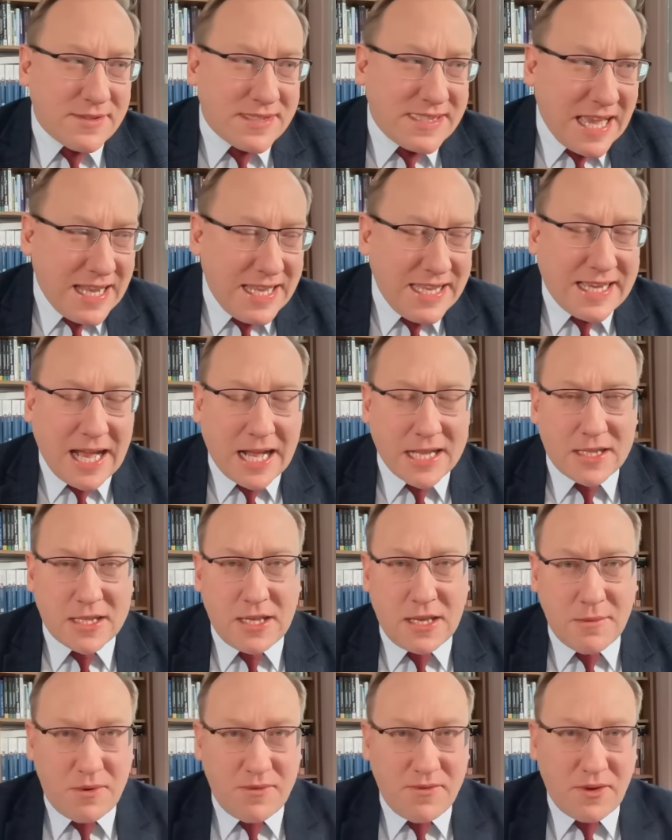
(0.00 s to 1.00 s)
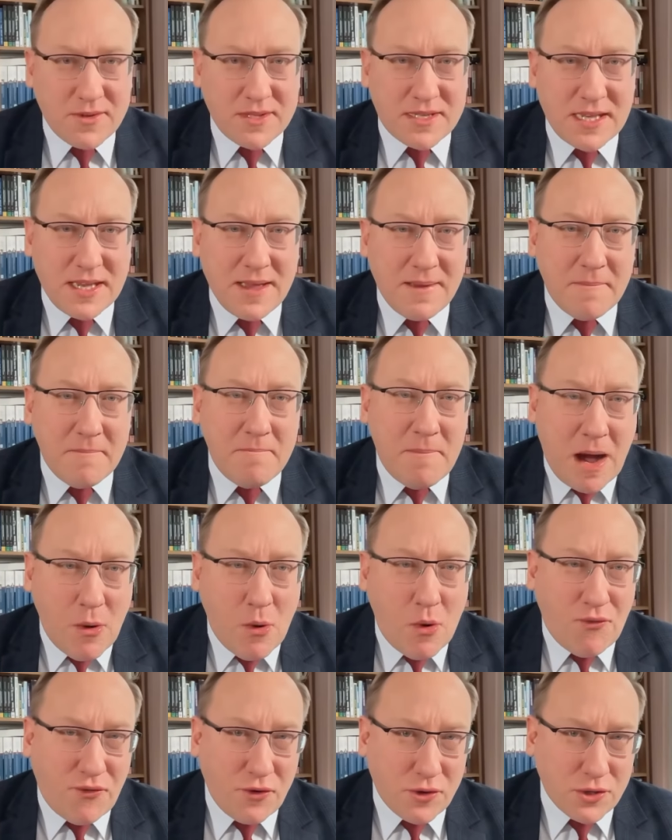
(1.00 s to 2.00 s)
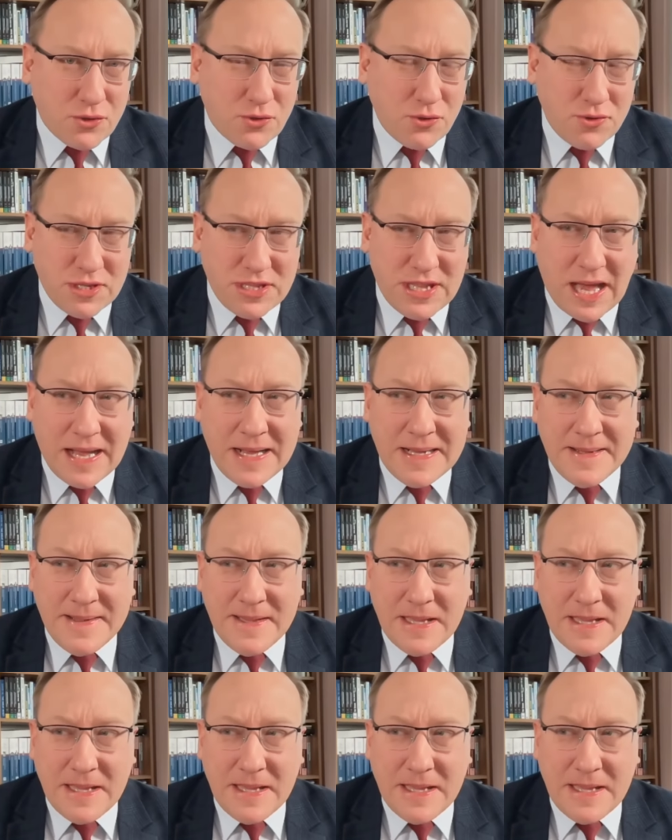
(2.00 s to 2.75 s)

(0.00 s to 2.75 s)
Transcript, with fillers: delikatnie mówiąc mało fortunna.